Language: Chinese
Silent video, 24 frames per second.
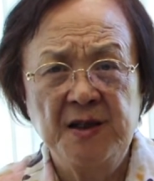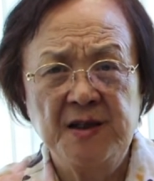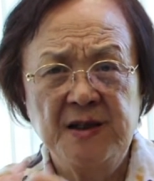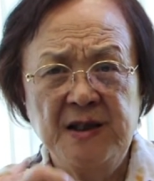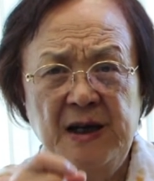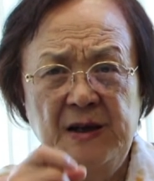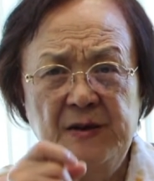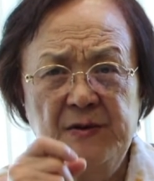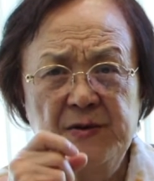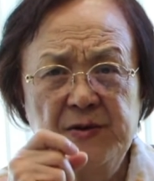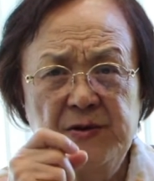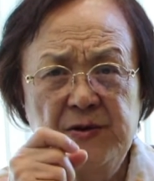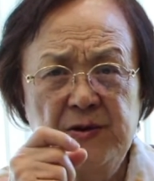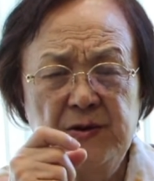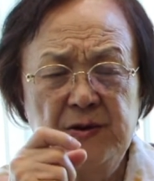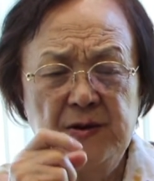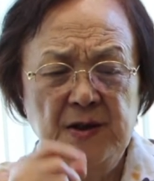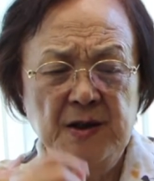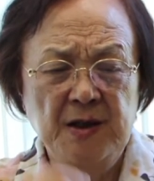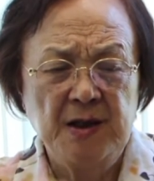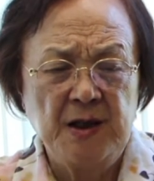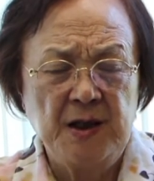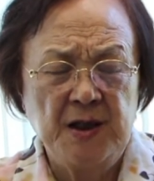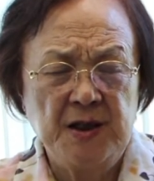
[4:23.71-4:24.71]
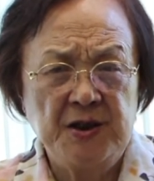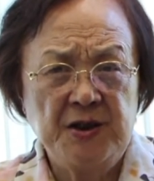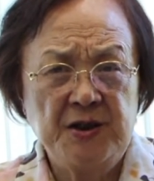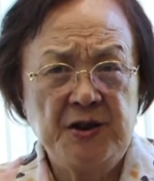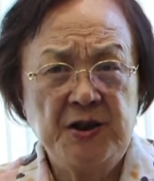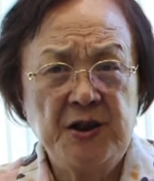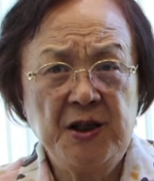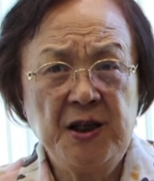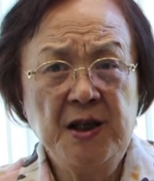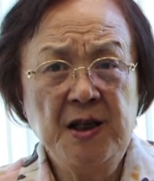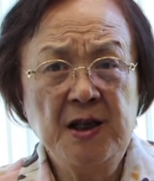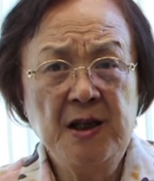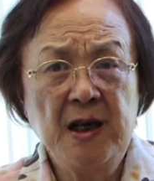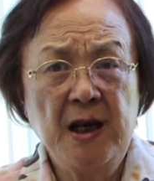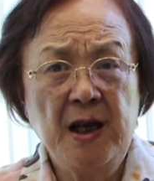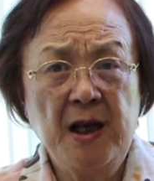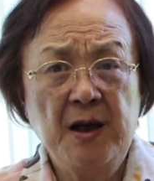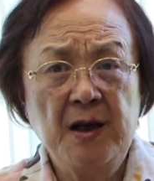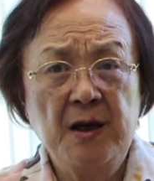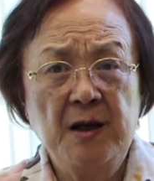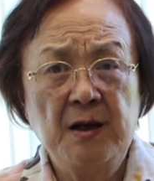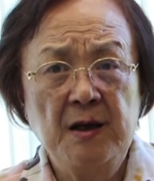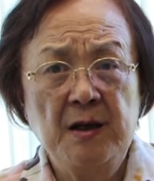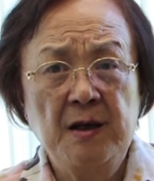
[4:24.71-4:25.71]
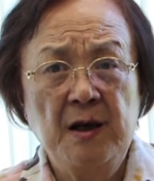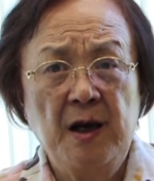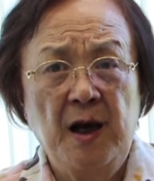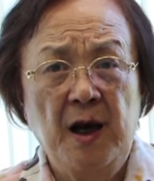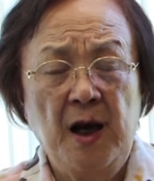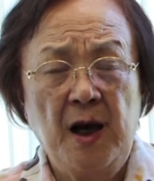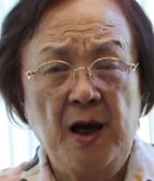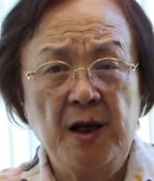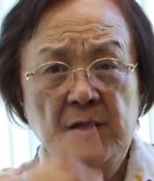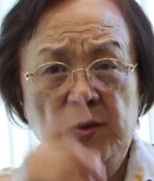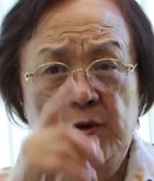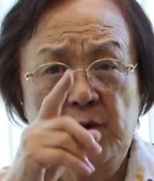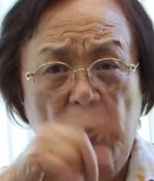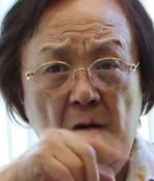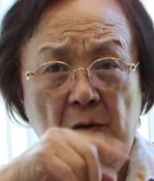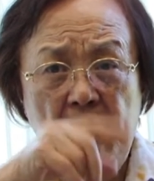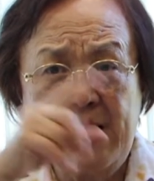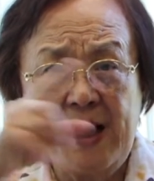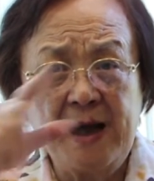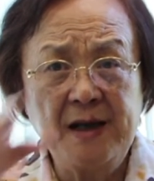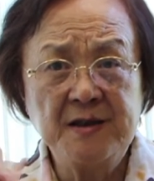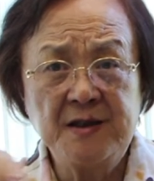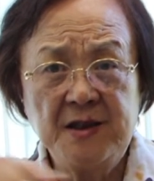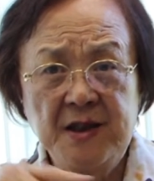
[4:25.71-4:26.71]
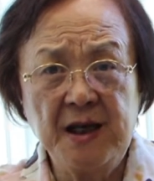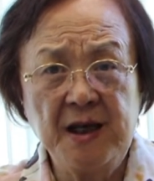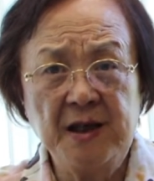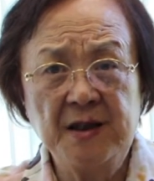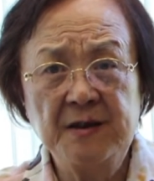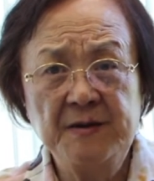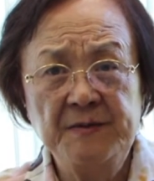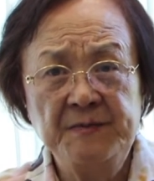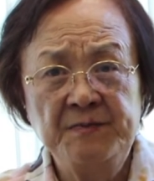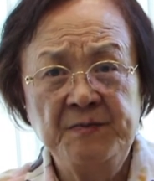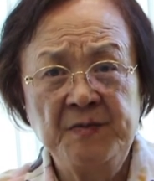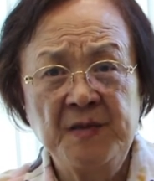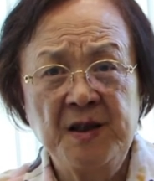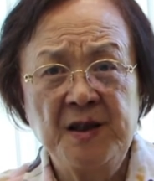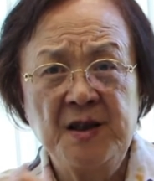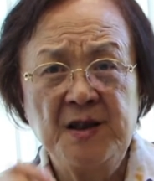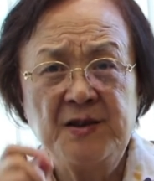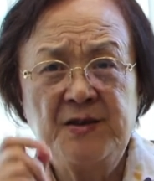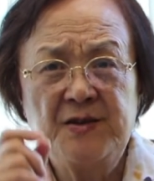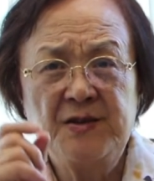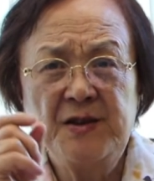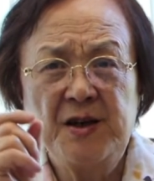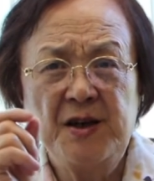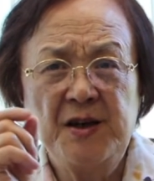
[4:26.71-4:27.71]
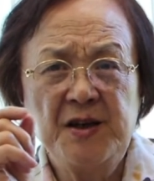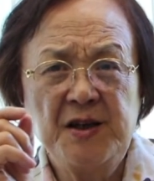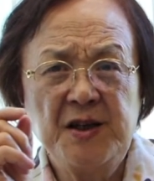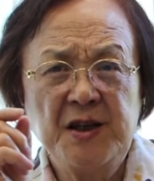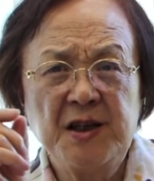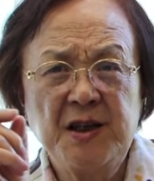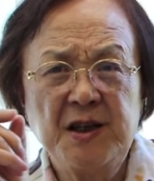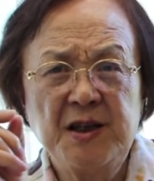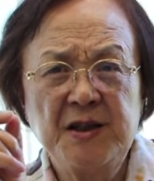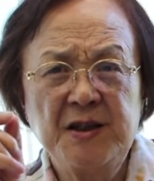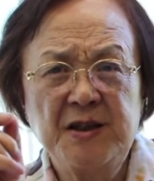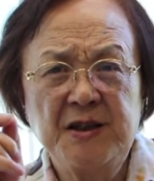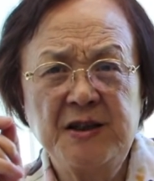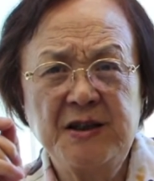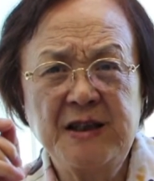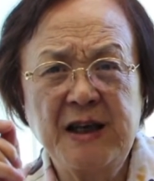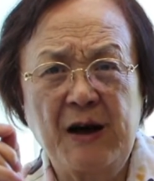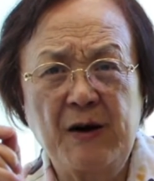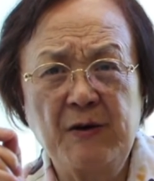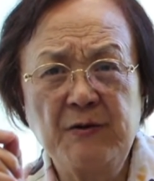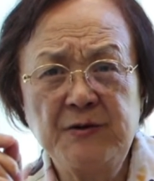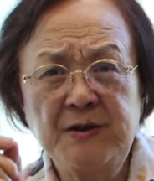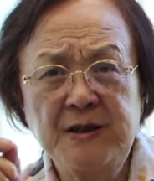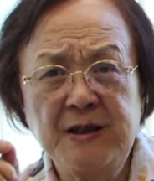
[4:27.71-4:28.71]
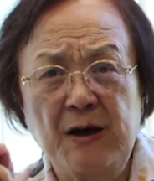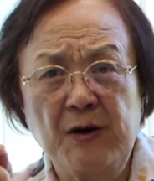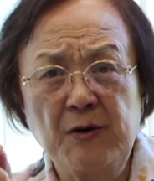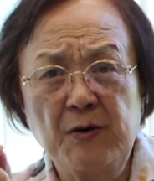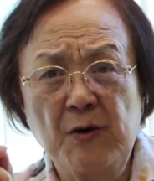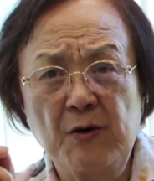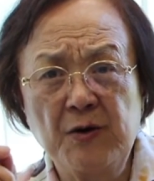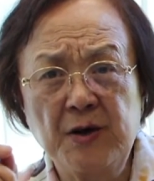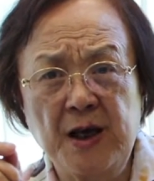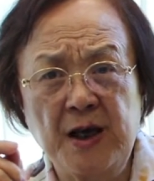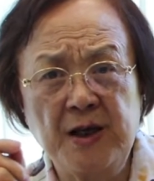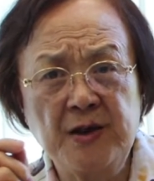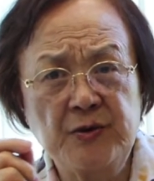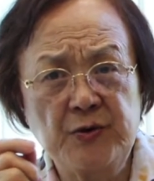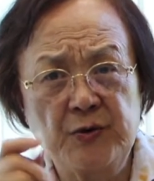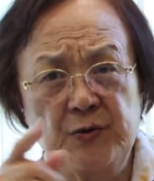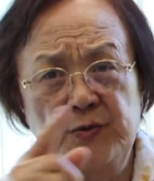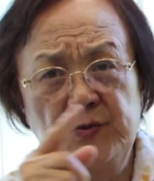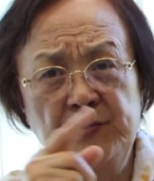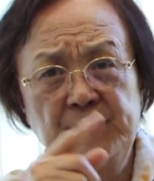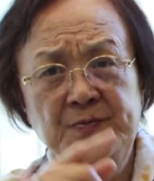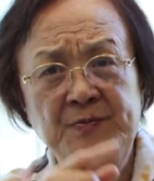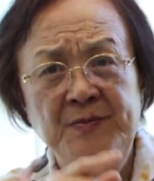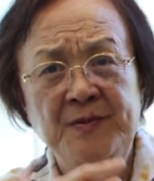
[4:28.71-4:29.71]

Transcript: 假如是。心呢，很多房间，你只有一个小角落给主。